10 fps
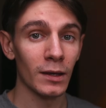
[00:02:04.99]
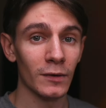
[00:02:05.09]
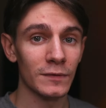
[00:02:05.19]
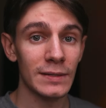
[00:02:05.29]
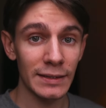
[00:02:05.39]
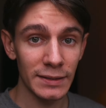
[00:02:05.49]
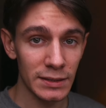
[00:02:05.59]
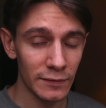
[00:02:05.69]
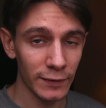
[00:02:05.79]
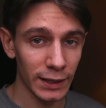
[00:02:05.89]
Все эти
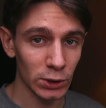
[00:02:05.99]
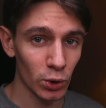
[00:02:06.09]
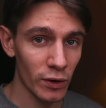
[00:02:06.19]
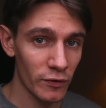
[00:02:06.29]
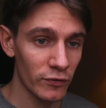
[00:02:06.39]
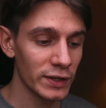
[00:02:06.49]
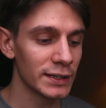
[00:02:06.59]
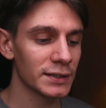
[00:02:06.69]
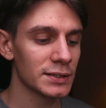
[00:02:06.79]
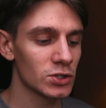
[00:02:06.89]
цифры, которые вы
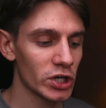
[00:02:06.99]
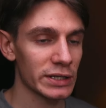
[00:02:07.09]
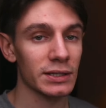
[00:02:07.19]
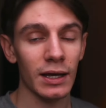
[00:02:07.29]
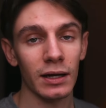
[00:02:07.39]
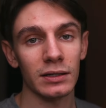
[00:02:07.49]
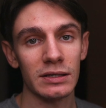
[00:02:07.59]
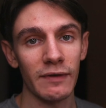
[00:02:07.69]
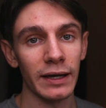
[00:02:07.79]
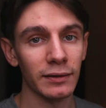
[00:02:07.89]
видите сейчас на
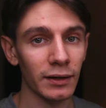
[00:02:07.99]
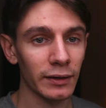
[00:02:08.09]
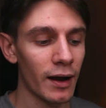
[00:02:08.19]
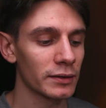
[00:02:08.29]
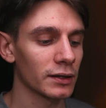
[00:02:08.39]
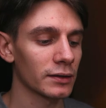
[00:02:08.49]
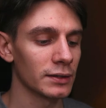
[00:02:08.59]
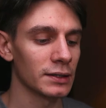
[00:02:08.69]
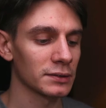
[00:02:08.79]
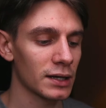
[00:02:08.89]
своих экранах
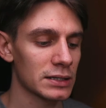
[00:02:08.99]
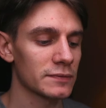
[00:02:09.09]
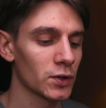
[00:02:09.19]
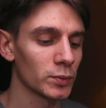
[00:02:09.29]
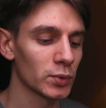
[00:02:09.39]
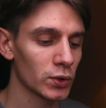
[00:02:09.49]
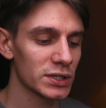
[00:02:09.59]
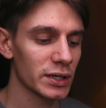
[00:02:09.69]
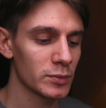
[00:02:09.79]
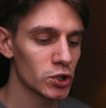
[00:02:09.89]
или на своем
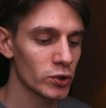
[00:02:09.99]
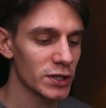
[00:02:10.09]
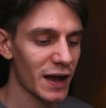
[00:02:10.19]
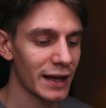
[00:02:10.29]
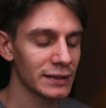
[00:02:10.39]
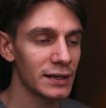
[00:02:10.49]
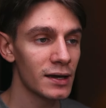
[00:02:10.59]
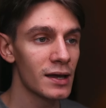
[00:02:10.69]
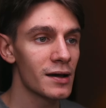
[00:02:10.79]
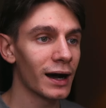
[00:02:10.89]
брокерском счете, они
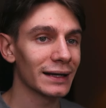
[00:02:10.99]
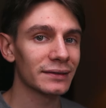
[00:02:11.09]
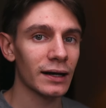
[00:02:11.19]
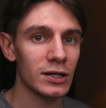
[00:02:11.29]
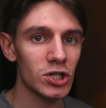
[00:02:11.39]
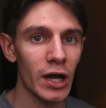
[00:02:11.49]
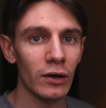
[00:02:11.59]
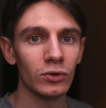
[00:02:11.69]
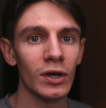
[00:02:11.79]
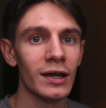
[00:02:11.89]

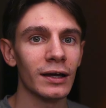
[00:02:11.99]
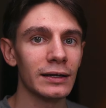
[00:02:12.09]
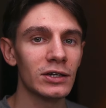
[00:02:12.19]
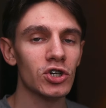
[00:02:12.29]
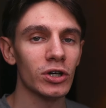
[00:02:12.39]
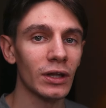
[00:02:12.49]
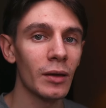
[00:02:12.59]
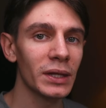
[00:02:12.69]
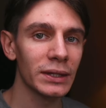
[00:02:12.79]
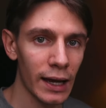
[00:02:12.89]
отражают лишь
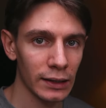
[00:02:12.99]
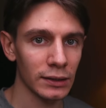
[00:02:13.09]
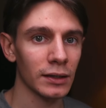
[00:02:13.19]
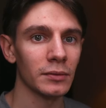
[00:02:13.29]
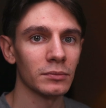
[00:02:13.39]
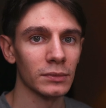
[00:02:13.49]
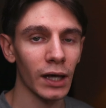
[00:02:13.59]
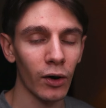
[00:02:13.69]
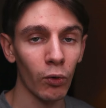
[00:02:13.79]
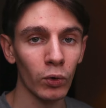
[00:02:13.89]
номинальный
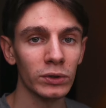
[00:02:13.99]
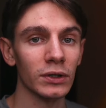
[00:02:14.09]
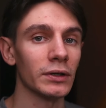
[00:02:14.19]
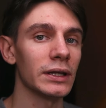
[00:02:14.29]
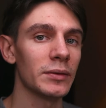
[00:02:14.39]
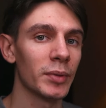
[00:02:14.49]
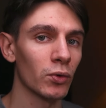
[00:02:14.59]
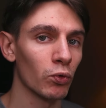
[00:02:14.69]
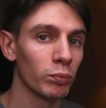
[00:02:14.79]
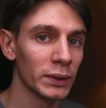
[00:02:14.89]
доход либо
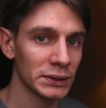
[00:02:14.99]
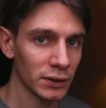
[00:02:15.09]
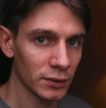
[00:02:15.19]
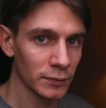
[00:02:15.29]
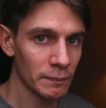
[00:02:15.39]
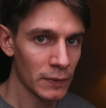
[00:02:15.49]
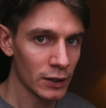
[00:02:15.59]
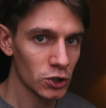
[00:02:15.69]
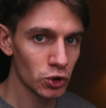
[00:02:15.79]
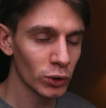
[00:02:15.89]
убыток.
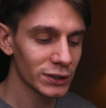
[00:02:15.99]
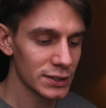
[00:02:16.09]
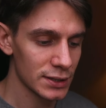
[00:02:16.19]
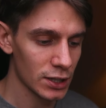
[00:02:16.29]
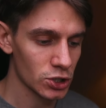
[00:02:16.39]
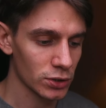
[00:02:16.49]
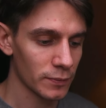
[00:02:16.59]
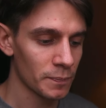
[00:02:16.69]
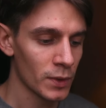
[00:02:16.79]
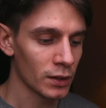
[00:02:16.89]
Что это значит?
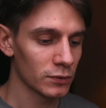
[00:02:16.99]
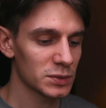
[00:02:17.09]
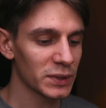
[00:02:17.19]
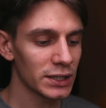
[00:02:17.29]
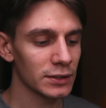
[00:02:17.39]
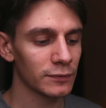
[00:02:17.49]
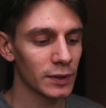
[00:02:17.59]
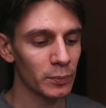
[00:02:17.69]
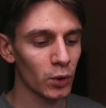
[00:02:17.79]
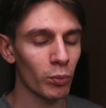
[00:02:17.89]
Вот смотрите, вы
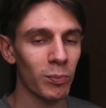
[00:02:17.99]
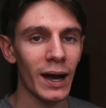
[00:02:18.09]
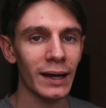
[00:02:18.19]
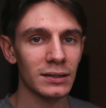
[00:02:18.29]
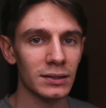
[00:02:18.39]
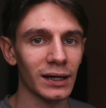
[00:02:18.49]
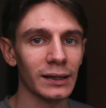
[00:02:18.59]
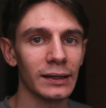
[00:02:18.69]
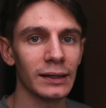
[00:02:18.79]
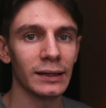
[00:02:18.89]
покупаете
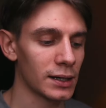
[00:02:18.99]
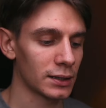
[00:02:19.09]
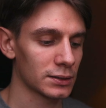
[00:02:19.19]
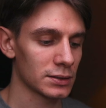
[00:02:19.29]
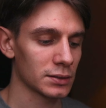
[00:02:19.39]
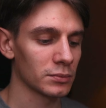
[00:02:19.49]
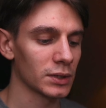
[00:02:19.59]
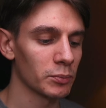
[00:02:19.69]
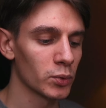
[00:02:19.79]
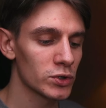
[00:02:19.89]
какие-то акции.
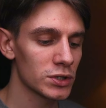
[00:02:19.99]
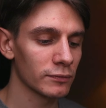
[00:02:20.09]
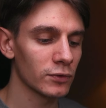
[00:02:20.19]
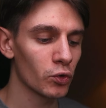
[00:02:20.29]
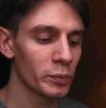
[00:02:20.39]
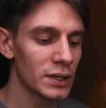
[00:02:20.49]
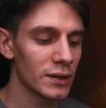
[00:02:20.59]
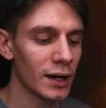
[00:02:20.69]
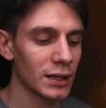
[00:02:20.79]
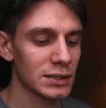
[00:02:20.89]
Допустим, вы купили
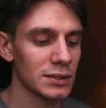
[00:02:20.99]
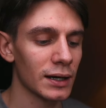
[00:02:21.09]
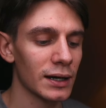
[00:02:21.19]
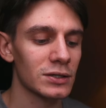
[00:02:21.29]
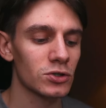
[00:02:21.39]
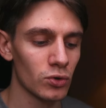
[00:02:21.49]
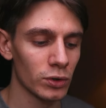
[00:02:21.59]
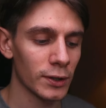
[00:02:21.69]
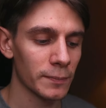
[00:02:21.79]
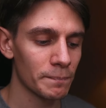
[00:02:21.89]
акции
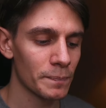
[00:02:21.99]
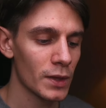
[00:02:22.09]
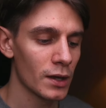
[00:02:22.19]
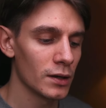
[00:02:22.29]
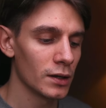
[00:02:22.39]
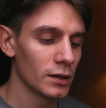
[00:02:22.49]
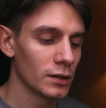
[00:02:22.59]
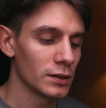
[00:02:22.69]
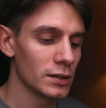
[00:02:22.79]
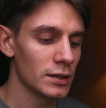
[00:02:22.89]
Озона.
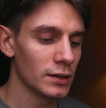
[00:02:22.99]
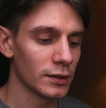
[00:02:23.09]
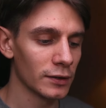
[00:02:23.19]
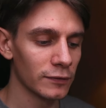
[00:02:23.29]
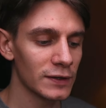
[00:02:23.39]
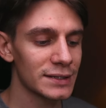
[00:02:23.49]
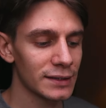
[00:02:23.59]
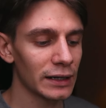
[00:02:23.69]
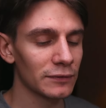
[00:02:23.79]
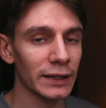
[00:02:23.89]
И вы
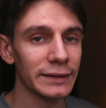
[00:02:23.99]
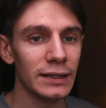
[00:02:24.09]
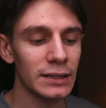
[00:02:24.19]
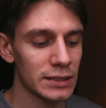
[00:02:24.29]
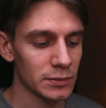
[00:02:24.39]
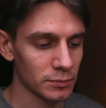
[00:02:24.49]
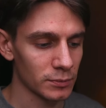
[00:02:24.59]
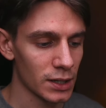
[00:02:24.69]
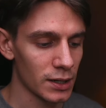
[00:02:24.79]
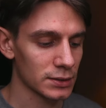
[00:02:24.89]
стали владельцем
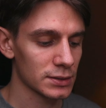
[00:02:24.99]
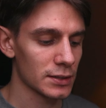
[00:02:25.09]
акций.